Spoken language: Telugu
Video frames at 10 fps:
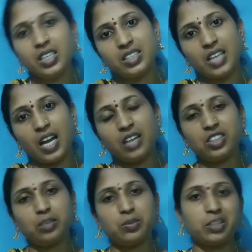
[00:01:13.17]
స్నానం
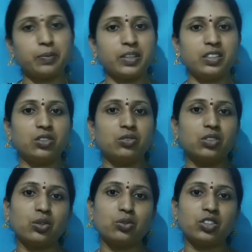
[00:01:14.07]
చేయించే పద్ధతి
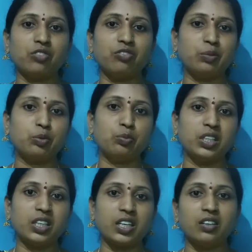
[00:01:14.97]
కూడా కొంచెం వీపు
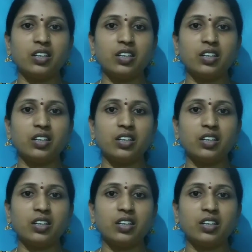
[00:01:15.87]
మీద